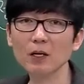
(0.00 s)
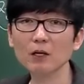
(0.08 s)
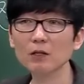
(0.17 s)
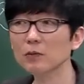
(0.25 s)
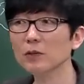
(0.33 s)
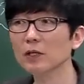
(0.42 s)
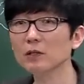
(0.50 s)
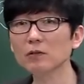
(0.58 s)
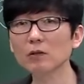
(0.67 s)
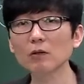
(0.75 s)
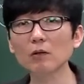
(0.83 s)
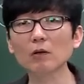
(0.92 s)
그러면 예를
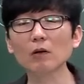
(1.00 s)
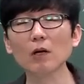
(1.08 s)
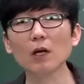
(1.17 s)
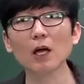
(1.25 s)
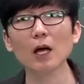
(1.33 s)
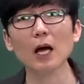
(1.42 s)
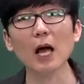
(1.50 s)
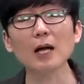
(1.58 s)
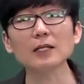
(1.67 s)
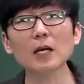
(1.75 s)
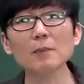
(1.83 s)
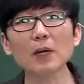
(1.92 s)
들어
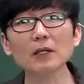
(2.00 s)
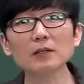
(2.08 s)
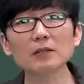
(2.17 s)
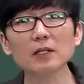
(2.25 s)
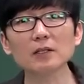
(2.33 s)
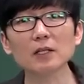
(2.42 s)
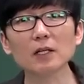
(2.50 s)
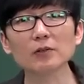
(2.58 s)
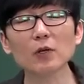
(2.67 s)
강남 같은 데 있잖아요.